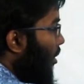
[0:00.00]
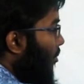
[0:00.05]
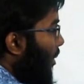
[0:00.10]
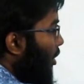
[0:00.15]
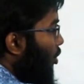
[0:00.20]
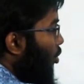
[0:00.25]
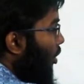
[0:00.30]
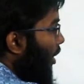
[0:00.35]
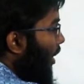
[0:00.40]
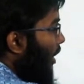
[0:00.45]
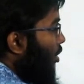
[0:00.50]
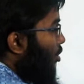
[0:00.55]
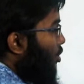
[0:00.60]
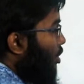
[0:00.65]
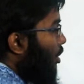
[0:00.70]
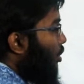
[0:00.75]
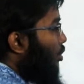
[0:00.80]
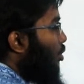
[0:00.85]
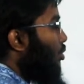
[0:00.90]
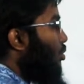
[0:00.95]
বা ধরো এই
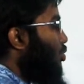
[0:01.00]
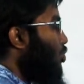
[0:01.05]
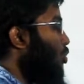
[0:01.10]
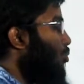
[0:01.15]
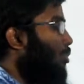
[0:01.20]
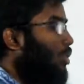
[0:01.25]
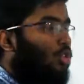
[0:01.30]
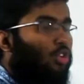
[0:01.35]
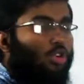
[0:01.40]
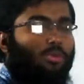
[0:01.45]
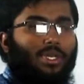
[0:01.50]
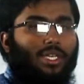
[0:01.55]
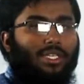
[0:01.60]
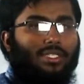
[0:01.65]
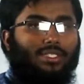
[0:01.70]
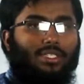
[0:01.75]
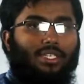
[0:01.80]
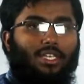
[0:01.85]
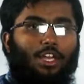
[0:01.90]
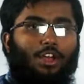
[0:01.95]
অংশটাতে রক্ত সরবরাহ কমে
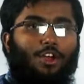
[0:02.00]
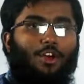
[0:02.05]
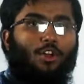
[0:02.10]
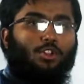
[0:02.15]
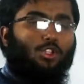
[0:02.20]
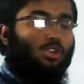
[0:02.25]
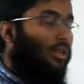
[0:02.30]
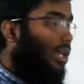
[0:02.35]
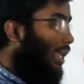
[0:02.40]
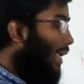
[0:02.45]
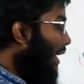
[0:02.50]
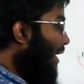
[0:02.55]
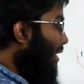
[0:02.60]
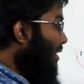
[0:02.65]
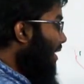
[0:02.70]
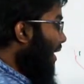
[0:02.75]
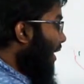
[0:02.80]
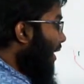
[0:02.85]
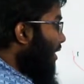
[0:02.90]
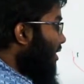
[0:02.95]
গেছে তখন এই
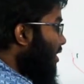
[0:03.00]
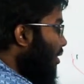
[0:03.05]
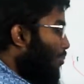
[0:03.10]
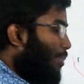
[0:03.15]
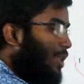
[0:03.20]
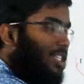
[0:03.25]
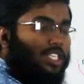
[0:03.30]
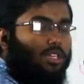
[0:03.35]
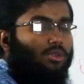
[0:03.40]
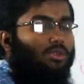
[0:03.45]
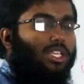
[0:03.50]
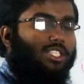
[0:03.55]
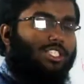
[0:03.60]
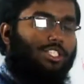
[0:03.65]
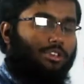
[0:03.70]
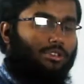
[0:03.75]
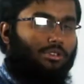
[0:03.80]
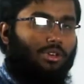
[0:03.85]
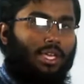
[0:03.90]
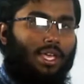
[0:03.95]
জায়গার যে পেশিগুলো
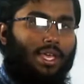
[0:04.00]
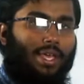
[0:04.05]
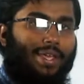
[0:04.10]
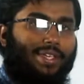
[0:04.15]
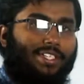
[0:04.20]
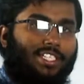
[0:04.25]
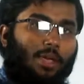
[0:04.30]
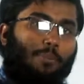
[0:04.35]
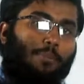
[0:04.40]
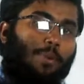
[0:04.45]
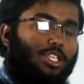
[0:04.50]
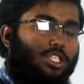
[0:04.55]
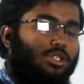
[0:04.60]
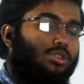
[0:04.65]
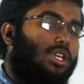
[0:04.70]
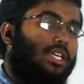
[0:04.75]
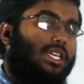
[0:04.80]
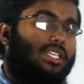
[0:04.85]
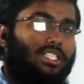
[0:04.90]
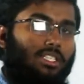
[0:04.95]
ছিল সেই
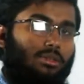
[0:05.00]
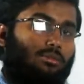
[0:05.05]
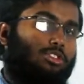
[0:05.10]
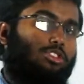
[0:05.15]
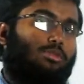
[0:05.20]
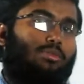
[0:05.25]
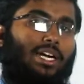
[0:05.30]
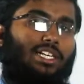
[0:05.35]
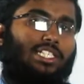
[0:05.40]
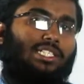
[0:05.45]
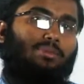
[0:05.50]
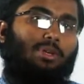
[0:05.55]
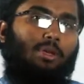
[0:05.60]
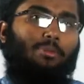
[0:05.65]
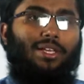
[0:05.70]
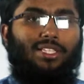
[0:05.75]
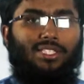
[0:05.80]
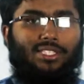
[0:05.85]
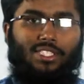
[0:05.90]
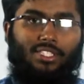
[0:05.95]
পেশিগুলো কি ঠিকমতো ব্লাড সাপ্লাই
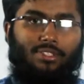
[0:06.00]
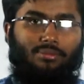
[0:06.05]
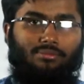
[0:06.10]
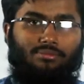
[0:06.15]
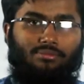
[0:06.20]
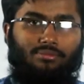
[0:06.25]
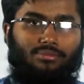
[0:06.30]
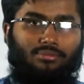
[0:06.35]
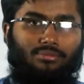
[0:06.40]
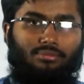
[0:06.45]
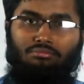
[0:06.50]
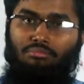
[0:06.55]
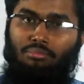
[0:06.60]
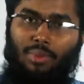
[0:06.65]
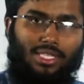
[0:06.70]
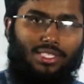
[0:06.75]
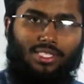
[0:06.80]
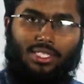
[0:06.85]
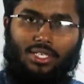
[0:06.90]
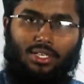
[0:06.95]
পাচ্ছে
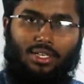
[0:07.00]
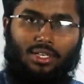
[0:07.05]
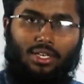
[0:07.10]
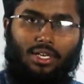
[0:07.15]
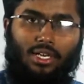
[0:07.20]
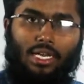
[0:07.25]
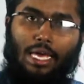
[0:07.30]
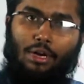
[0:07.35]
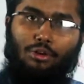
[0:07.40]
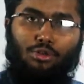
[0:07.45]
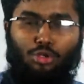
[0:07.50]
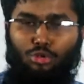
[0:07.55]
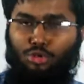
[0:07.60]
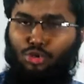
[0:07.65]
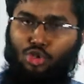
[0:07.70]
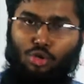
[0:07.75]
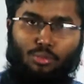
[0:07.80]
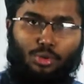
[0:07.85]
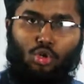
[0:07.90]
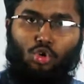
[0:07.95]
পাচ্ছে না কারণ রক্ত
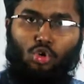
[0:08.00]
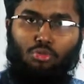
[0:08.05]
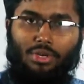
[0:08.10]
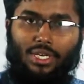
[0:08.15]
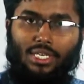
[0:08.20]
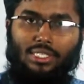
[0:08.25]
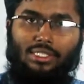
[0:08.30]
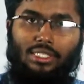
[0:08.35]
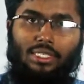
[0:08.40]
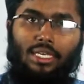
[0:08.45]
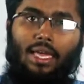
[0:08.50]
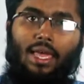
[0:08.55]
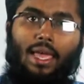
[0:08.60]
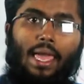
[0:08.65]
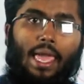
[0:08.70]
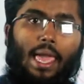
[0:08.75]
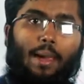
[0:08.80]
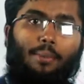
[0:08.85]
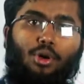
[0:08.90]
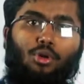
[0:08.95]
সরবরাহ কমে গেছে
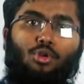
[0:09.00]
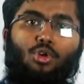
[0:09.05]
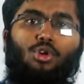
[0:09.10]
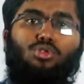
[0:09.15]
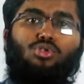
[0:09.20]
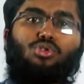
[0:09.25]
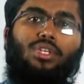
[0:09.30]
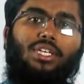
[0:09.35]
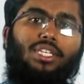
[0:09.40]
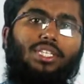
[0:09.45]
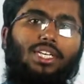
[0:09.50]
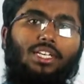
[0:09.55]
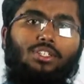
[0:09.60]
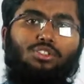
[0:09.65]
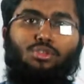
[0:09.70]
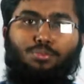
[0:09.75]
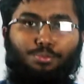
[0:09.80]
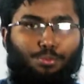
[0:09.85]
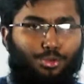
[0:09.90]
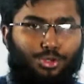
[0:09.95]
এবং রক্ত কি নিয়ে
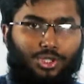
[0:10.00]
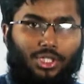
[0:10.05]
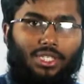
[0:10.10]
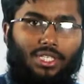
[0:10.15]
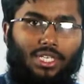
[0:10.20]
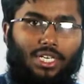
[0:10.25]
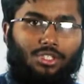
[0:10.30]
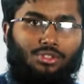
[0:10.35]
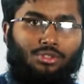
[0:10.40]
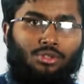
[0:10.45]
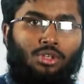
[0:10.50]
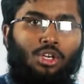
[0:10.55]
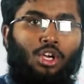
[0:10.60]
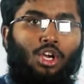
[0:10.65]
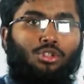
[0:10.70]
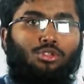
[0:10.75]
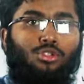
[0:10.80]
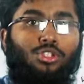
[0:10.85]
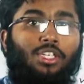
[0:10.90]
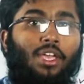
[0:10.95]
আসতো পুষ্টি নিয়ে আসতো
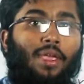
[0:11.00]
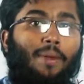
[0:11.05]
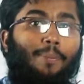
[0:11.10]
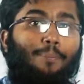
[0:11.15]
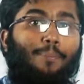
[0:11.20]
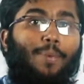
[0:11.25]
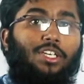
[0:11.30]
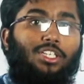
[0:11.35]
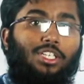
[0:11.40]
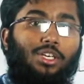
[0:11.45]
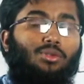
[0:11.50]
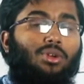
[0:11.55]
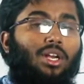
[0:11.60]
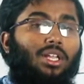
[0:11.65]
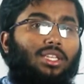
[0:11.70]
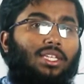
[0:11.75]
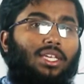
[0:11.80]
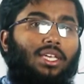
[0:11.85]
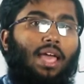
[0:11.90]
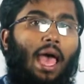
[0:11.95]
তো সেই
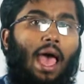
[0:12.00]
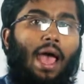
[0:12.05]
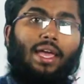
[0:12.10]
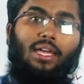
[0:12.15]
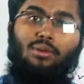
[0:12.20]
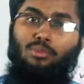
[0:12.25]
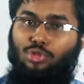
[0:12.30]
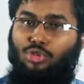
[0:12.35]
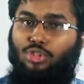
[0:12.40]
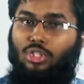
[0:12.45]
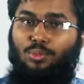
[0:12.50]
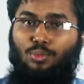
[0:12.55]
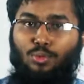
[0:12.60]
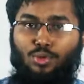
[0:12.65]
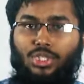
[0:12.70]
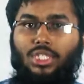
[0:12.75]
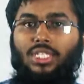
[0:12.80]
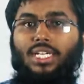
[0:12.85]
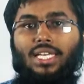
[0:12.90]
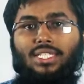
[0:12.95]
পেশিগুলোতে আগের মতো কি
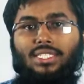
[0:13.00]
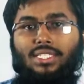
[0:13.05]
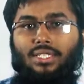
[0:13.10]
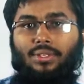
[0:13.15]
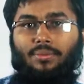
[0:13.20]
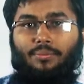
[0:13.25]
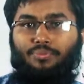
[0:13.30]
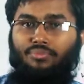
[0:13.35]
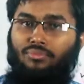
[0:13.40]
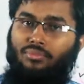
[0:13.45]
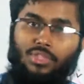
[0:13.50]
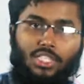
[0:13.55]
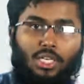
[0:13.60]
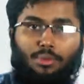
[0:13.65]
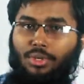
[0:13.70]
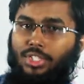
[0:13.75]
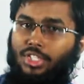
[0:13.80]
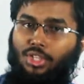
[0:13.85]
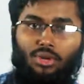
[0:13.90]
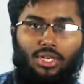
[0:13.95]
পুষ্টিটা আছে সেই
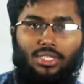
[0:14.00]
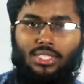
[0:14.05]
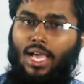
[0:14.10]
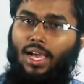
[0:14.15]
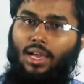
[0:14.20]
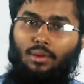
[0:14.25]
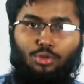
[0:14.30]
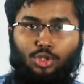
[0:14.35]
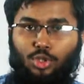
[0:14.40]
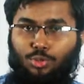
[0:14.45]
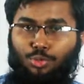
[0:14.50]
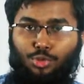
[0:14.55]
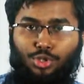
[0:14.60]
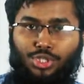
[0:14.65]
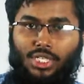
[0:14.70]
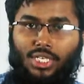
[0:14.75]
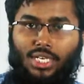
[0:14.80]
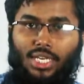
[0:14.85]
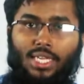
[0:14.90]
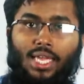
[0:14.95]
পেশিগুলোতে আগের মতো
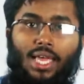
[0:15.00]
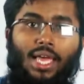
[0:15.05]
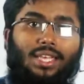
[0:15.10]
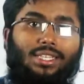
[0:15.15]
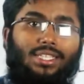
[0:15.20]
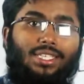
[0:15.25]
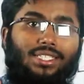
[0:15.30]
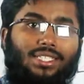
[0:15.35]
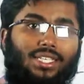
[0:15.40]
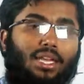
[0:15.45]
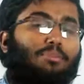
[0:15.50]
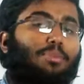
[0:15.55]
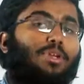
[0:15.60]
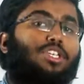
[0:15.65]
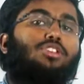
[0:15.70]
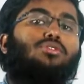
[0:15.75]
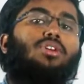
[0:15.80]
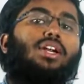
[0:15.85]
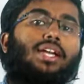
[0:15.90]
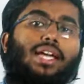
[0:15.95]
পুষ্টি নাই তাহলে সেই
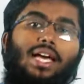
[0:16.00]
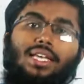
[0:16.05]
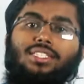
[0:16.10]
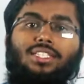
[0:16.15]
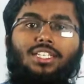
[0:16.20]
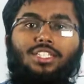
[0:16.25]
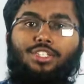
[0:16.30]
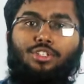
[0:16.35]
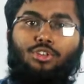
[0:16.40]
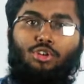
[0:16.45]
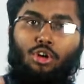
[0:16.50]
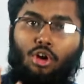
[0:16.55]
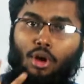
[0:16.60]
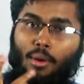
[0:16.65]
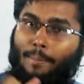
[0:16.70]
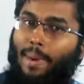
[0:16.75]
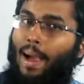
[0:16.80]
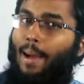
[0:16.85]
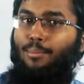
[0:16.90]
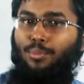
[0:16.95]
পেশিগুলোর কাজ কি ছিল
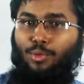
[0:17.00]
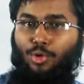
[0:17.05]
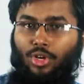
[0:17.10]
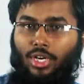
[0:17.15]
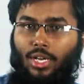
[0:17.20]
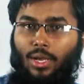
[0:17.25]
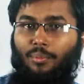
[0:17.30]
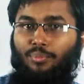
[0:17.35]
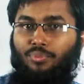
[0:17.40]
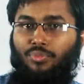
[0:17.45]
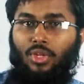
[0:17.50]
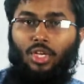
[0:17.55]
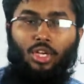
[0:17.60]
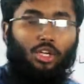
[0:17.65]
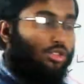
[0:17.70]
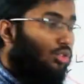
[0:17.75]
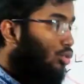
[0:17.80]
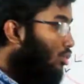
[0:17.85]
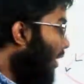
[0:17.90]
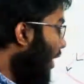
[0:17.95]
পাম্প করা
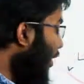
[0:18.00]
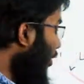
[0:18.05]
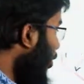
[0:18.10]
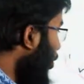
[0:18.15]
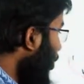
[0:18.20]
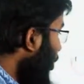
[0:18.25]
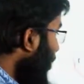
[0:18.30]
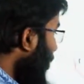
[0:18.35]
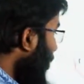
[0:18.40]
তো দেখো